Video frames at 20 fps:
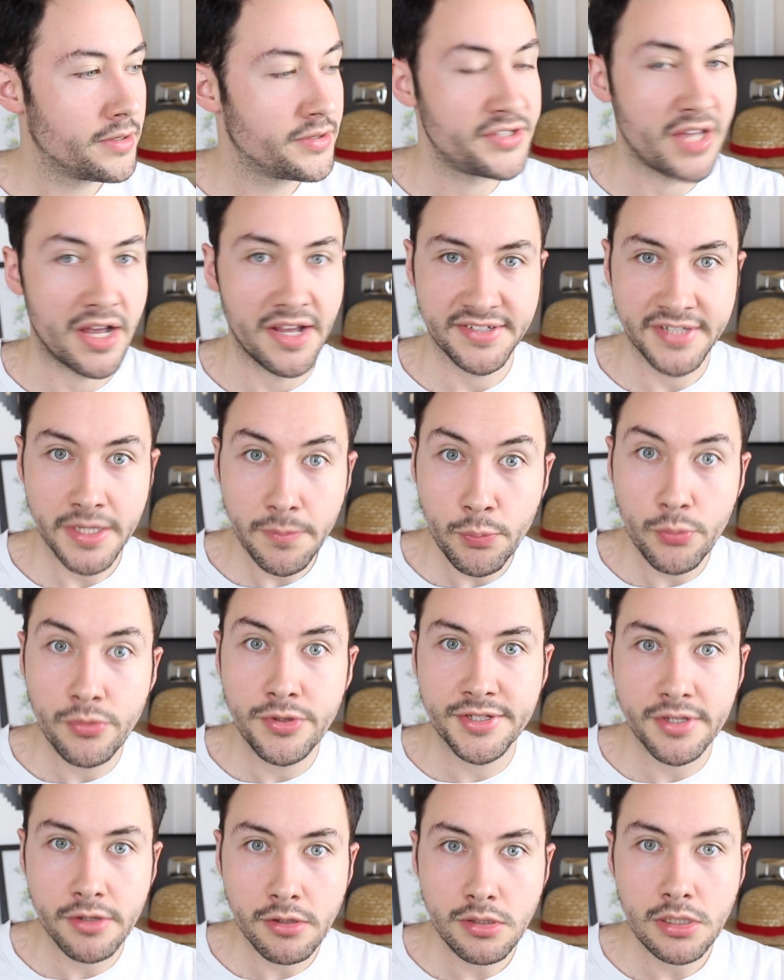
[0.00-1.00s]
c'est assez
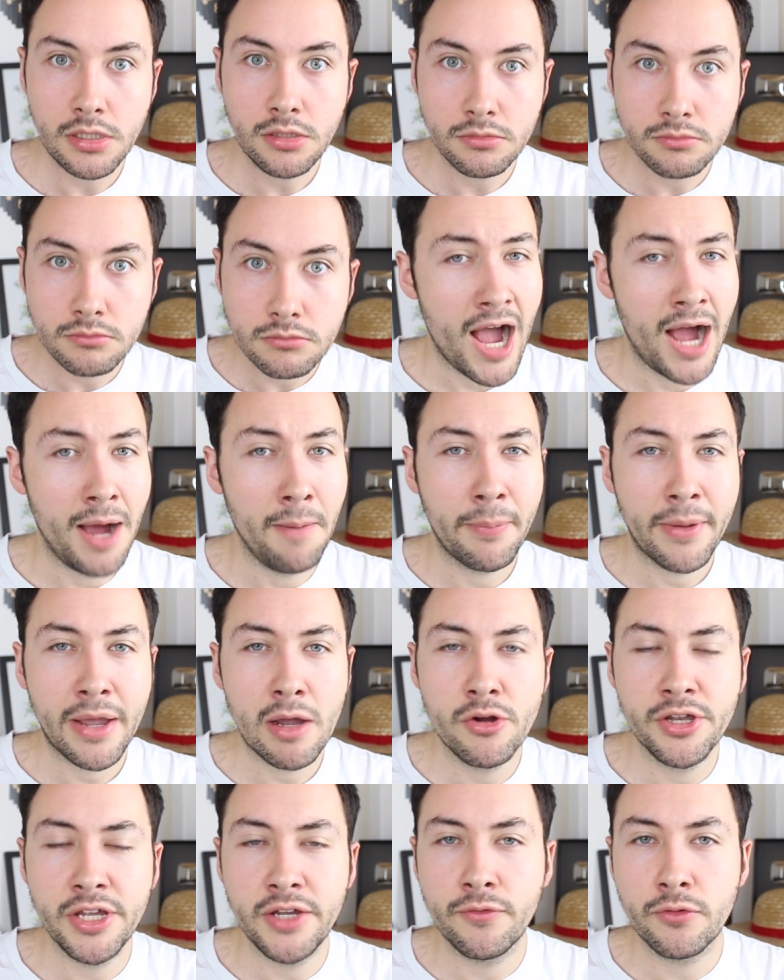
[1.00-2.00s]
puissant. Hein. Après
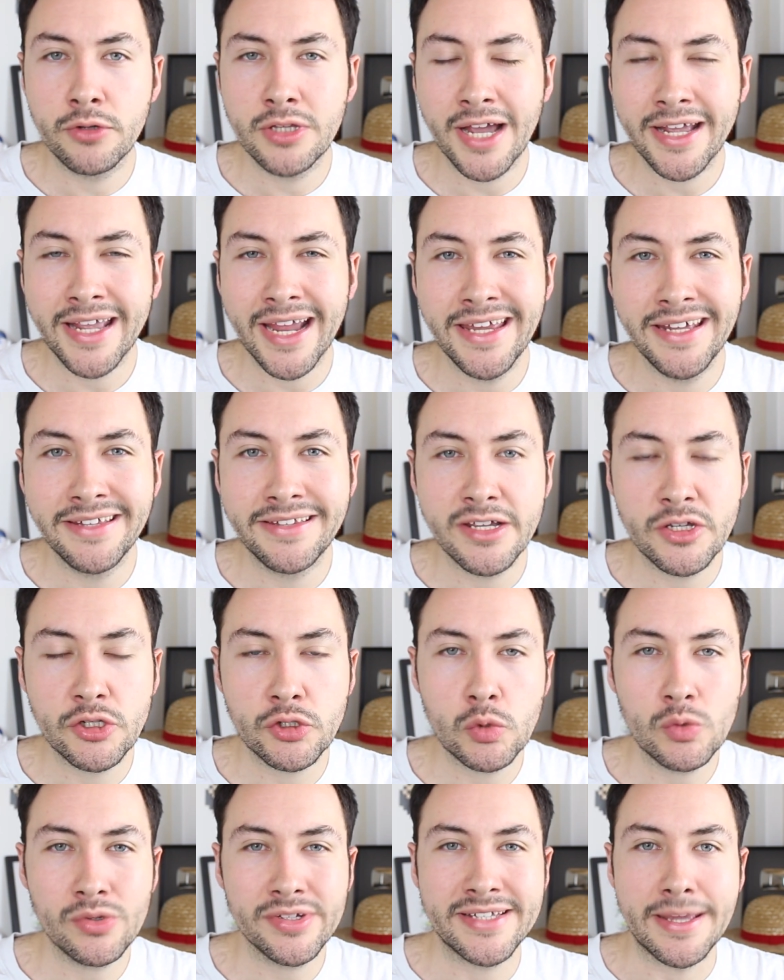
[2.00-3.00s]
au niveau de la qualité de
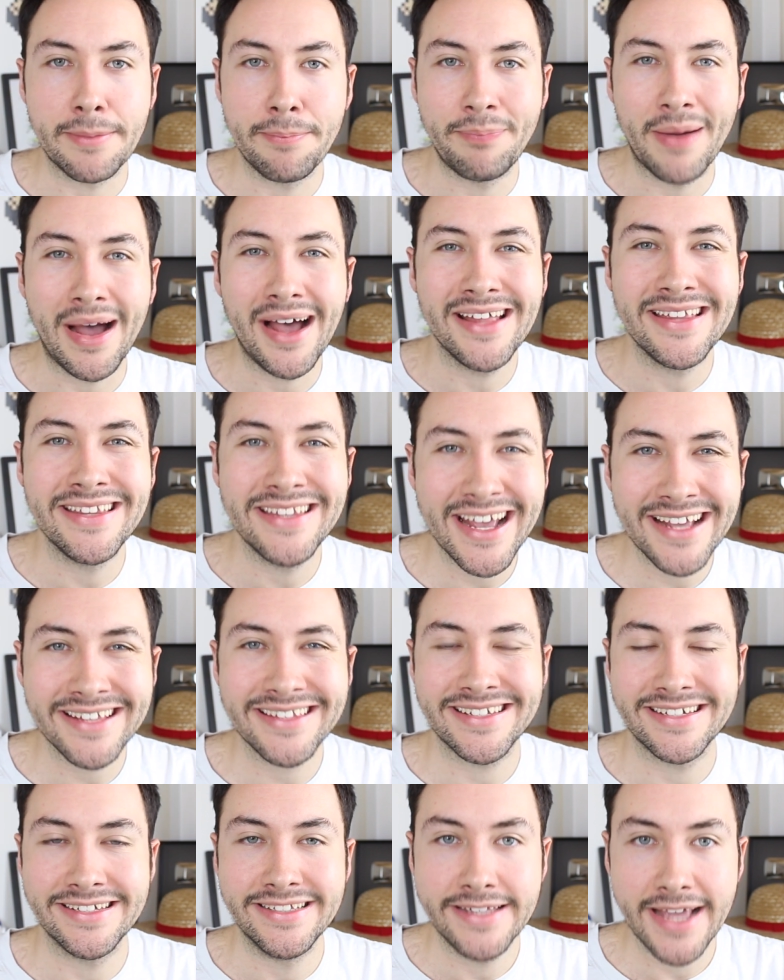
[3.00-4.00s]
son c'est pas
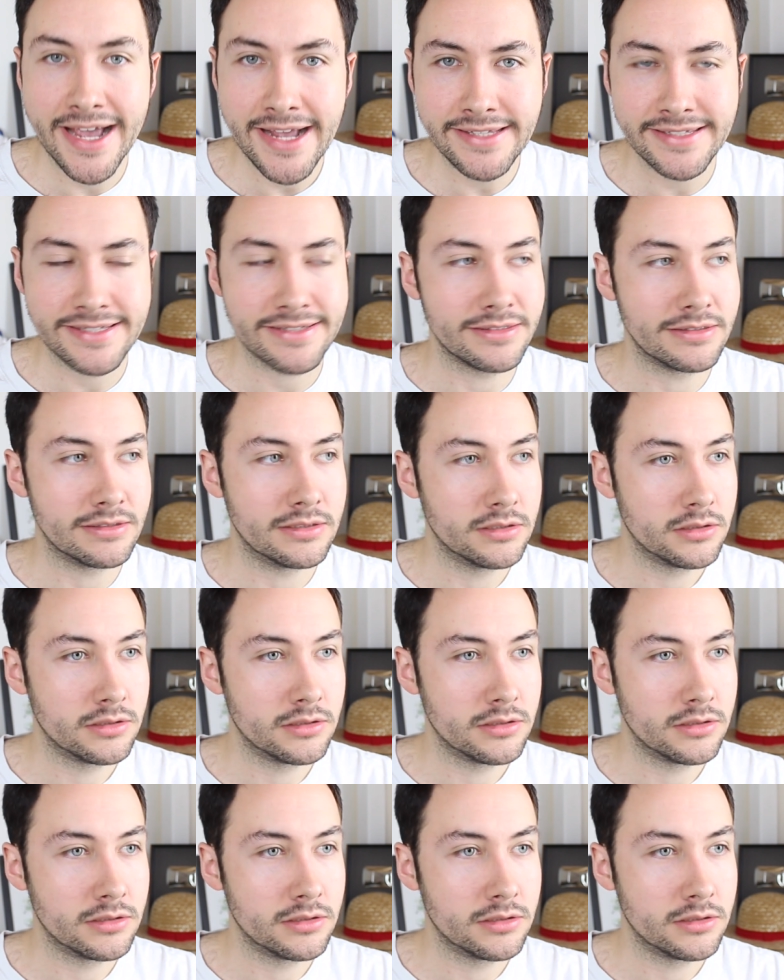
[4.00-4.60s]
net net